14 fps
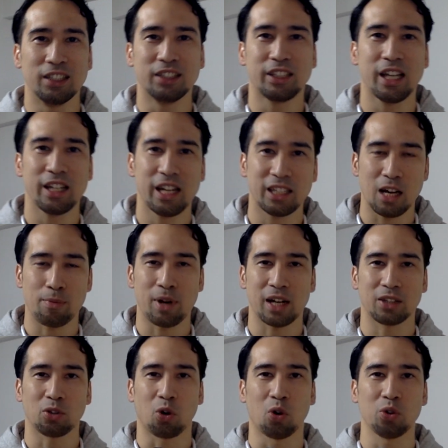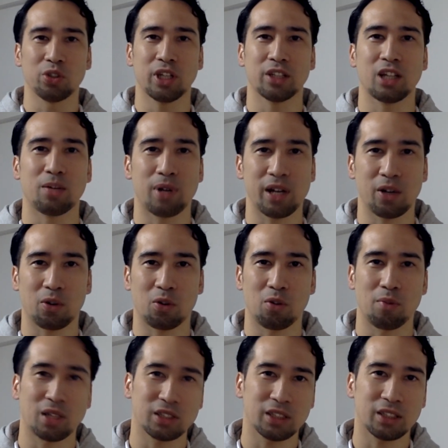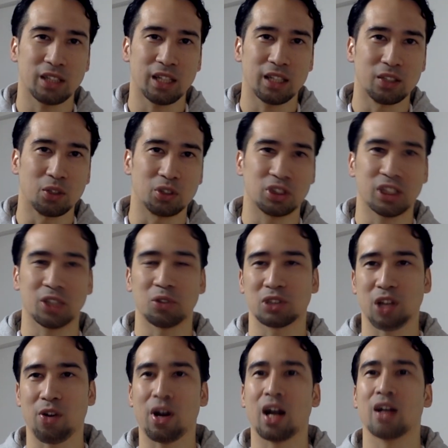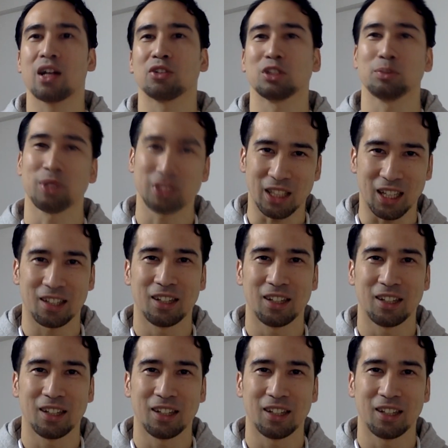偽ネタバレと本ネタバレをこう混ぜて、どっちがどっちか分からなくしました